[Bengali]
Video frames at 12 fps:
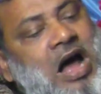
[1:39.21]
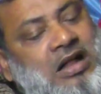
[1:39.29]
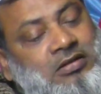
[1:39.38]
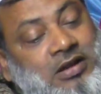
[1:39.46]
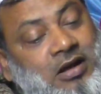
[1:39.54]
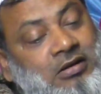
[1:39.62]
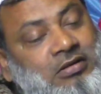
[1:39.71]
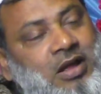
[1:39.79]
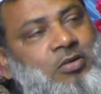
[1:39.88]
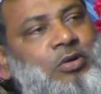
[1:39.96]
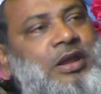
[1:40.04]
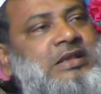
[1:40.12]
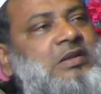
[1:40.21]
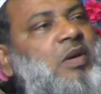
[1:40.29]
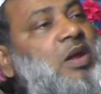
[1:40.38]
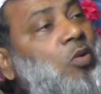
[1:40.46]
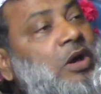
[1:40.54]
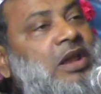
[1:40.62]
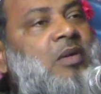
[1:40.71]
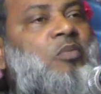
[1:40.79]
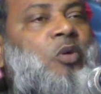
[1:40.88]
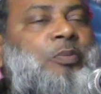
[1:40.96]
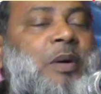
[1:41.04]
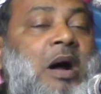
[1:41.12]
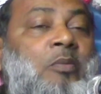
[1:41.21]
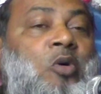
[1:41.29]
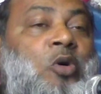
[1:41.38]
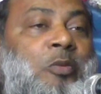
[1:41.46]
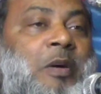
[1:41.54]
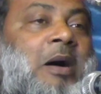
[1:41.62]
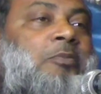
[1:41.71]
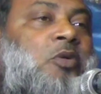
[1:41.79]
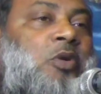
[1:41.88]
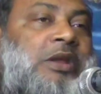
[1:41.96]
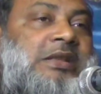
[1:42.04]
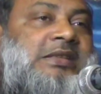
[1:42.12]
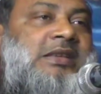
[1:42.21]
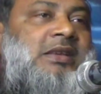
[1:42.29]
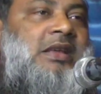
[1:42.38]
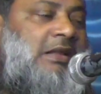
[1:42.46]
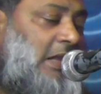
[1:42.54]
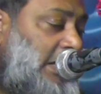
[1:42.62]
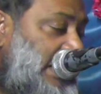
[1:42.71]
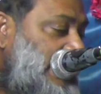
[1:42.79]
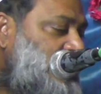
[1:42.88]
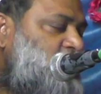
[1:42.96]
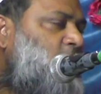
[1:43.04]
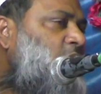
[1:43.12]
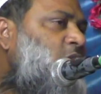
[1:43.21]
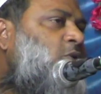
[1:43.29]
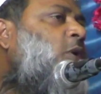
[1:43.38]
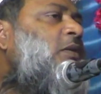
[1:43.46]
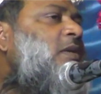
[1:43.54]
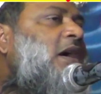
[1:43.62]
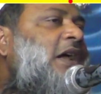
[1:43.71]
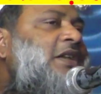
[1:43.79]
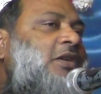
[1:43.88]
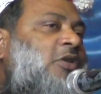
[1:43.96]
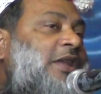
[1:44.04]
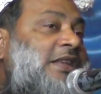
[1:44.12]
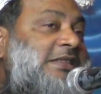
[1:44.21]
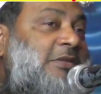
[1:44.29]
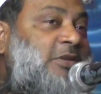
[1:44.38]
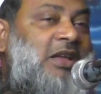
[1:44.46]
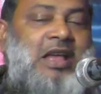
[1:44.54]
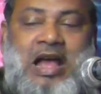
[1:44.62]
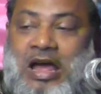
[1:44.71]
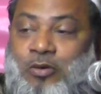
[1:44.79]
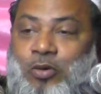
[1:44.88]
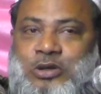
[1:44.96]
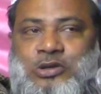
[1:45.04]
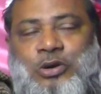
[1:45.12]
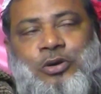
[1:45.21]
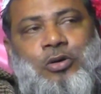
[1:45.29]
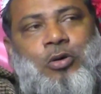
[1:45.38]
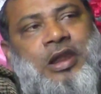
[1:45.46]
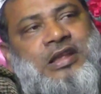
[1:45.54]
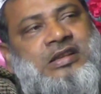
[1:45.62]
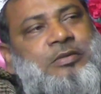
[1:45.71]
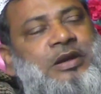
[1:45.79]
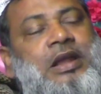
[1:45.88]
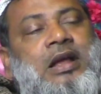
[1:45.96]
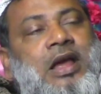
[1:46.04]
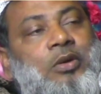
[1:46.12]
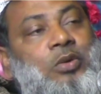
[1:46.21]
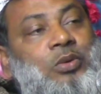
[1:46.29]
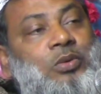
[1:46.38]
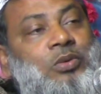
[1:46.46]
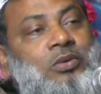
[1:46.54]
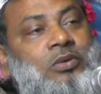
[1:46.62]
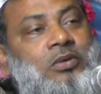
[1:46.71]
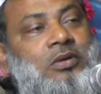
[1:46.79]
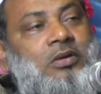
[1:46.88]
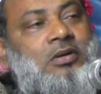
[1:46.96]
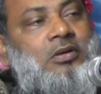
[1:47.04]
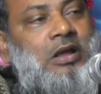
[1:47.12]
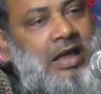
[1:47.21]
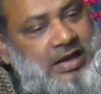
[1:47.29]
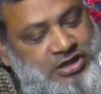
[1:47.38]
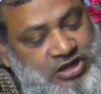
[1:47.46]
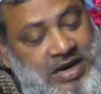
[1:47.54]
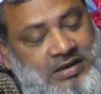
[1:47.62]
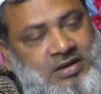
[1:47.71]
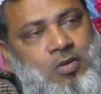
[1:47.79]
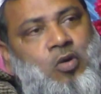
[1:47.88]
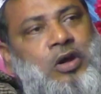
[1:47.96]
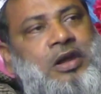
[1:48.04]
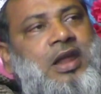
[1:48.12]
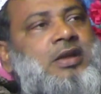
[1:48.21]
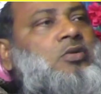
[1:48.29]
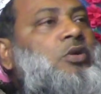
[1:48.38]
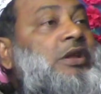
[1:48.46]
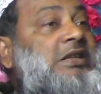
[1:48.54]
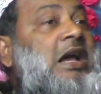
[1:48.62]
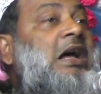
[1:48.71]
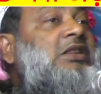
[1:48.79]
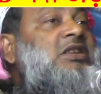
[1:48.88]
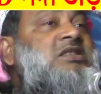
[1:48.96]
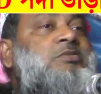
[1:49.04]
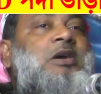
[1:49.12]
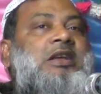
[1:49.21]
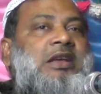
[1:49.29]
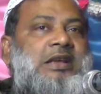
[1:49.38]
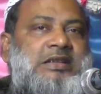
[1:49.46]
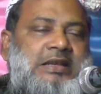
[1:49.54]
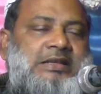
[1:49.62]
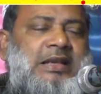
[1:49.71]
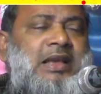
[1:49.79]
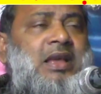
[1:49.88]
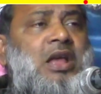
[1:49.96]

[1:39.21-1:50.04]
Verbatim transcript: আত্মহত্যা করেছে মানে ওইরকম পা বড় পাপ করেছে তাহলে এর জন্য কলমাখানি করা যাবে আর ওর জন্য করা যাবে না কেন হ্যাঁ সে একটা অন্যায় করেছে হাদিস পাকে এসেছে